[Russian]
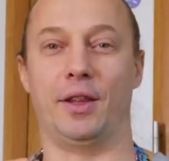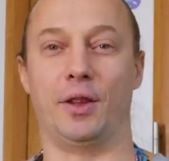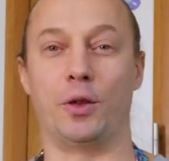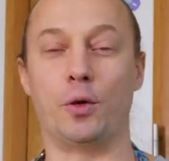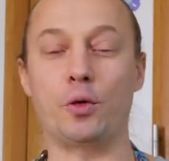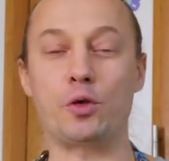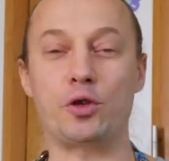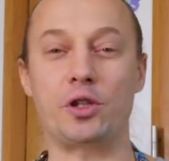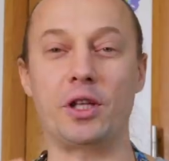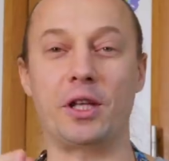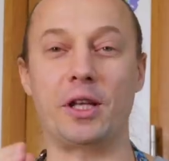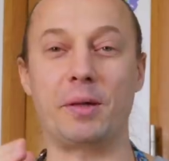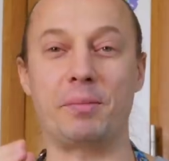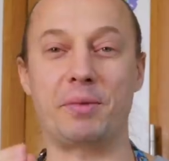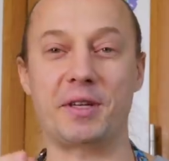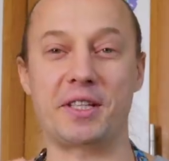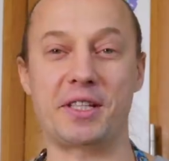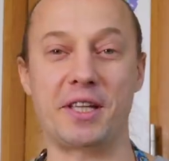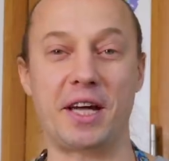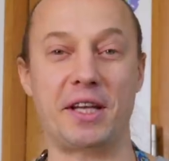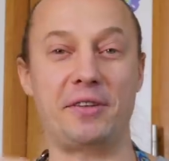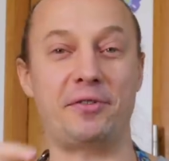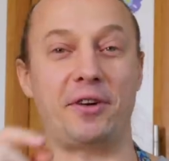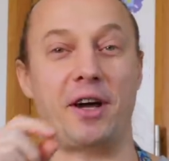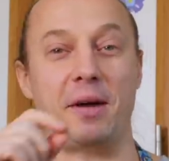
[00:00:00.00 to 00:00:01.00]
Нужно
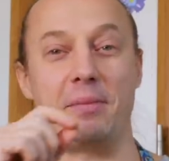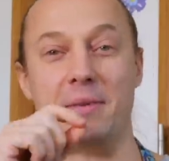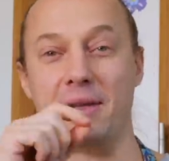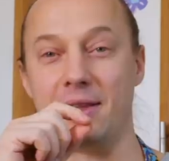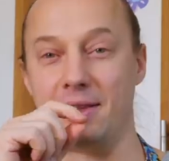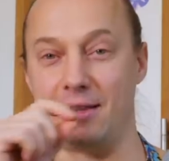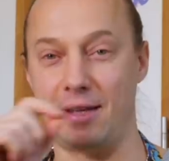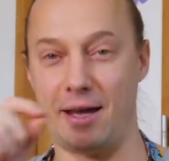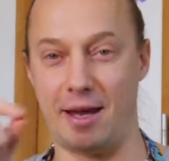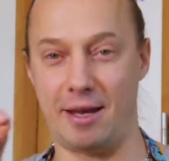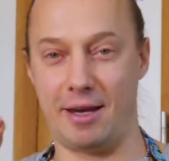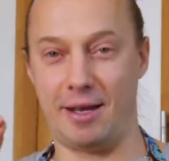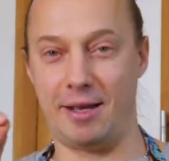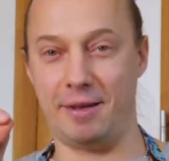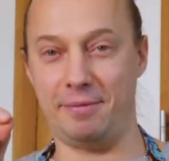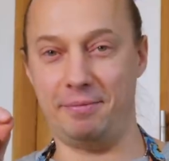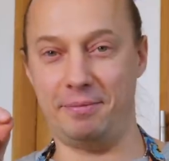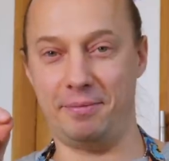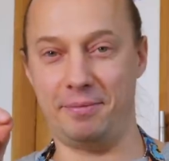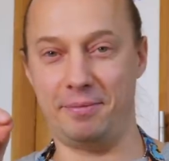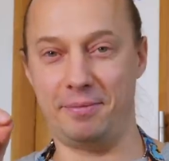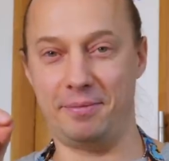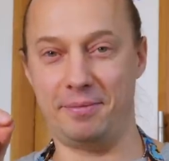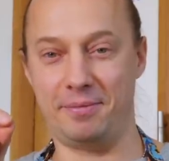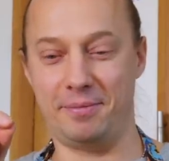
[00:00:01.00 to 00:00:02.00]
написать в
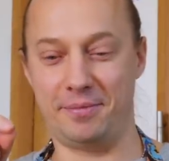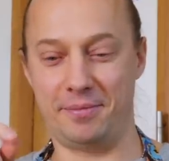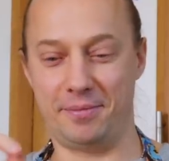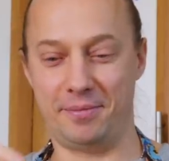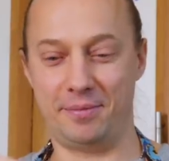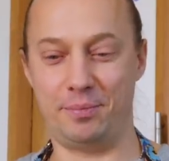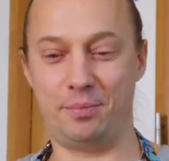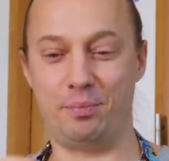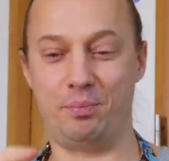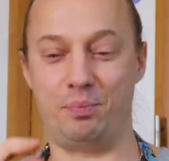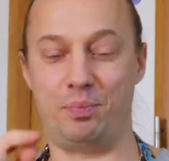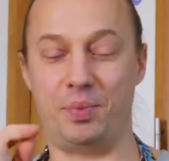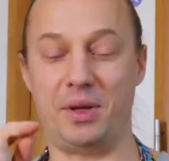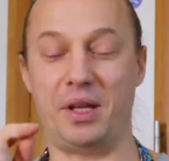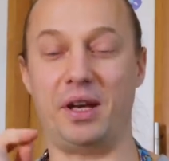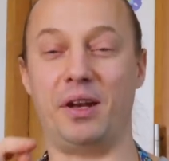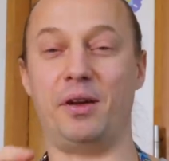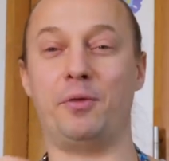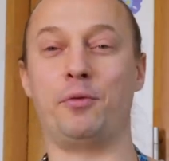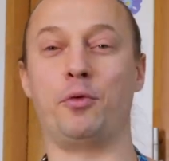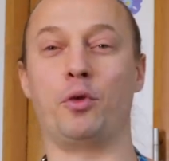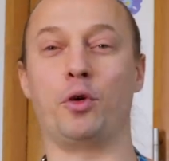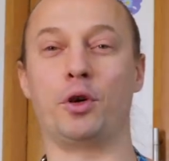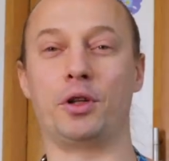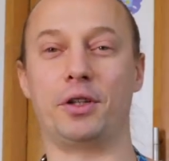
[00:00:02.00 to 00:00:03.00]
комментарии,
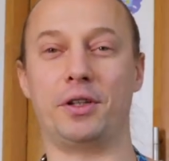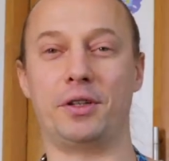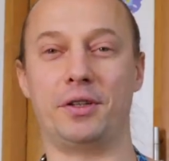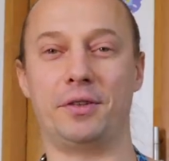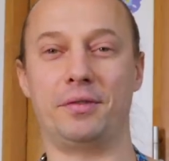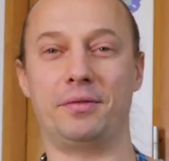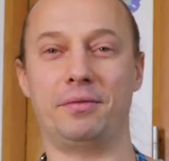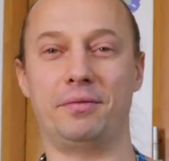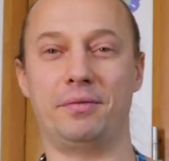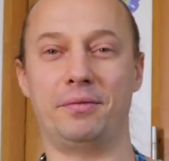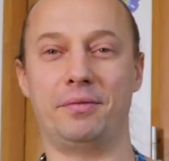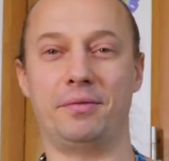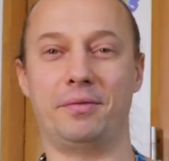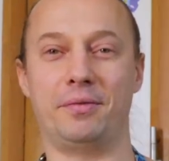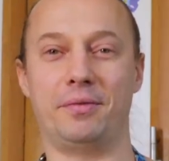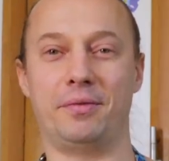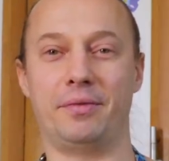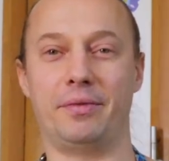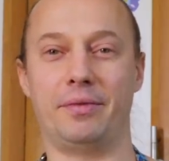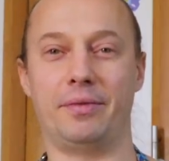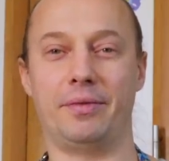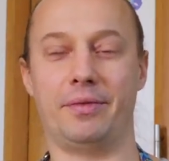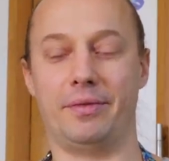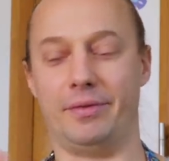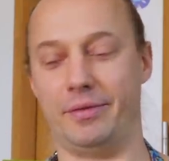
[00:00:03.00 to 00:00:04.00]
перевод
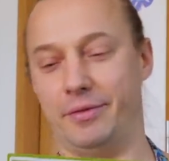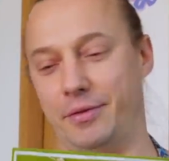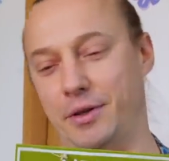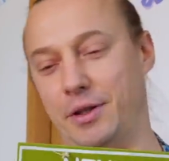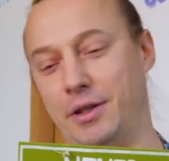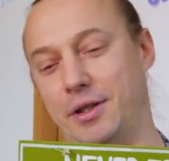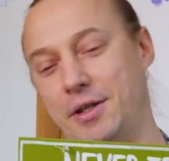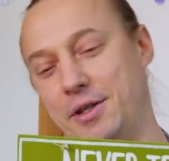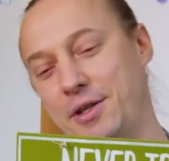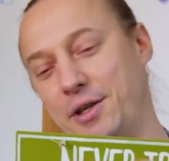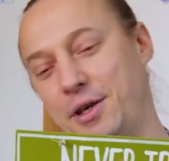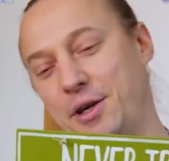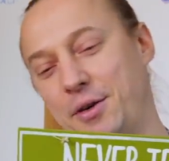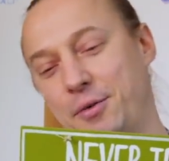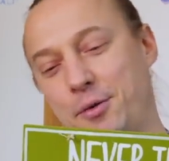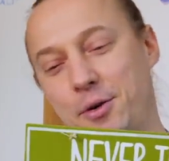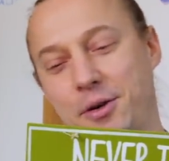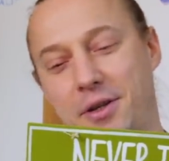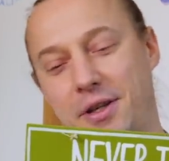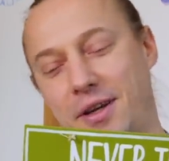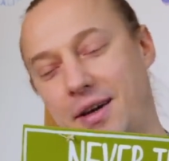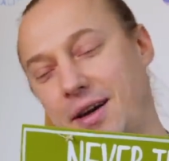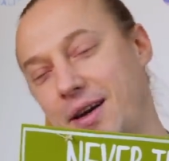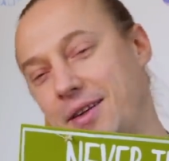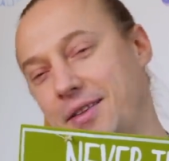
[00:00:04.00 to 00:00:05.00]
вот этих
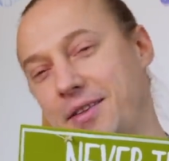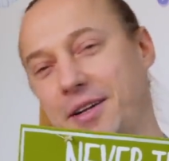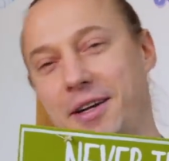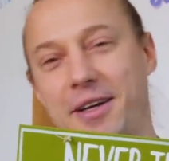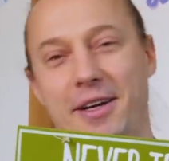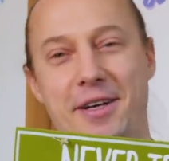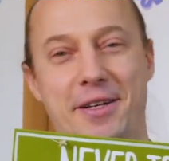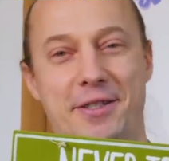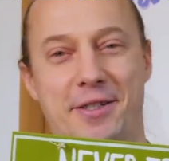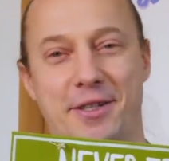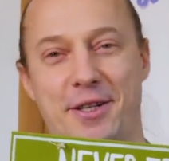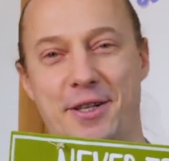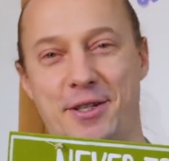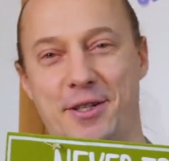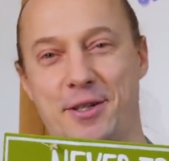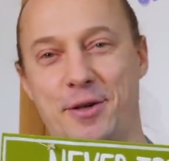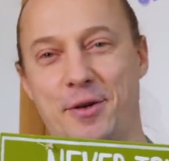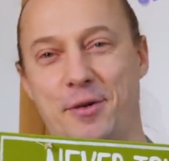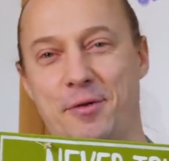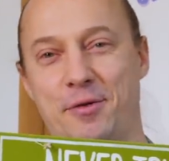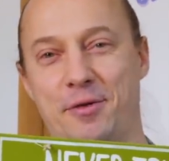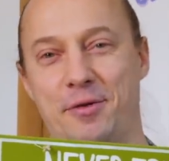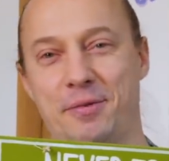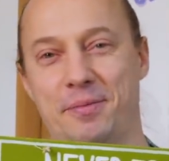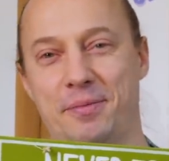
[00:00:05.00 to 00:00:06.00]
вот английских
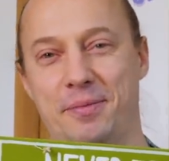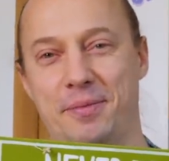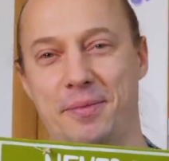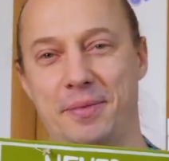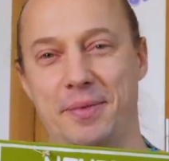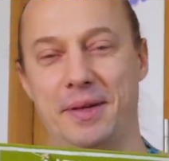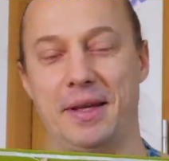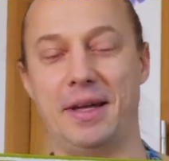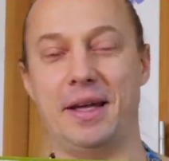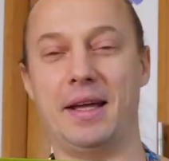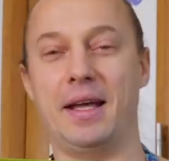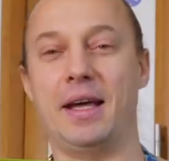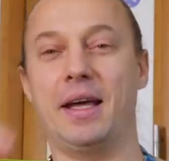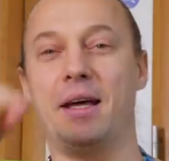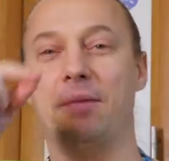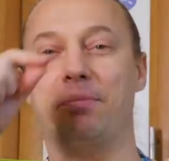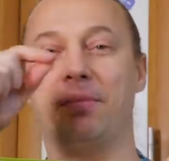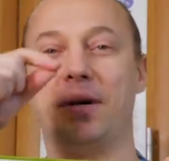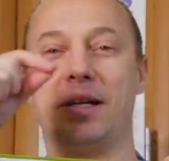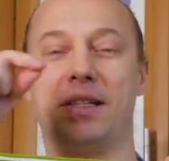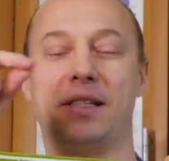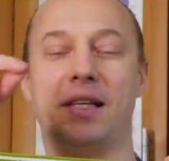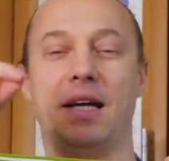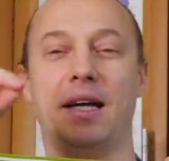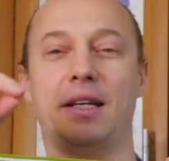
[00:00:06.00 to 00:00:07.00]
слов.
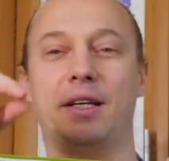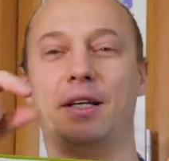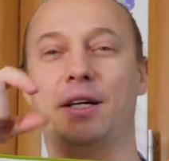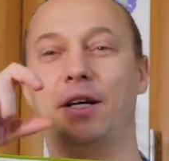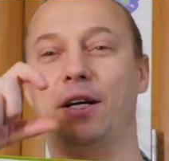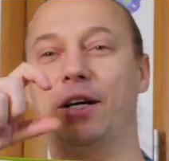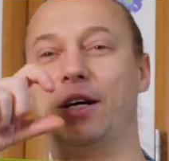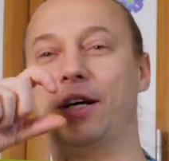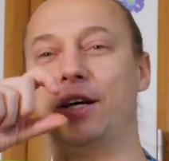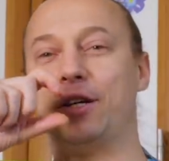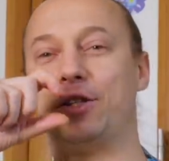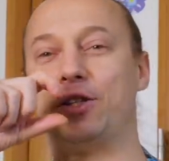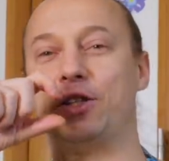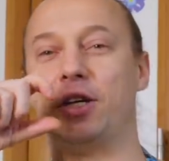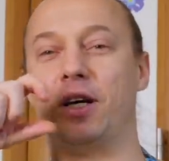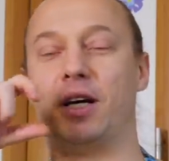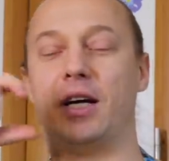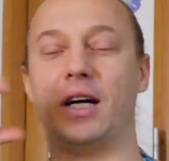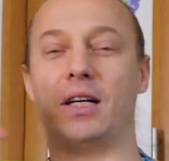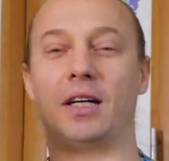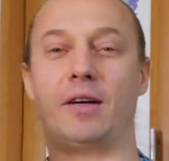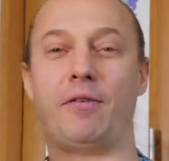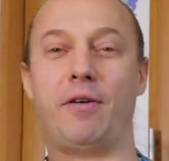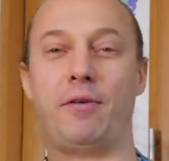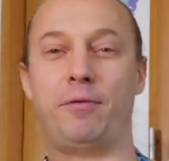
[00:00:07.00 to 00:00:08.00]
Поставить хэштег
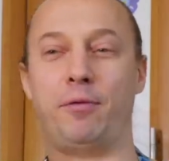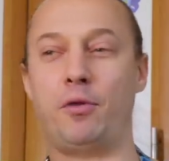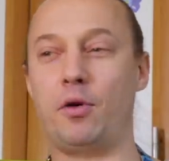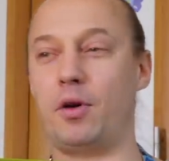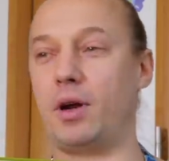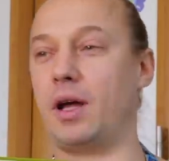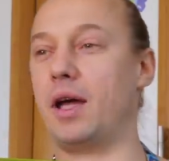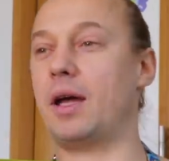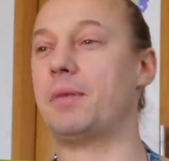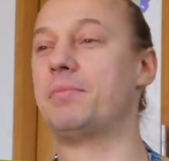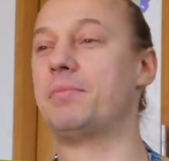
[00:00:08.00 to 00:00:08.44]
«Аквафор» и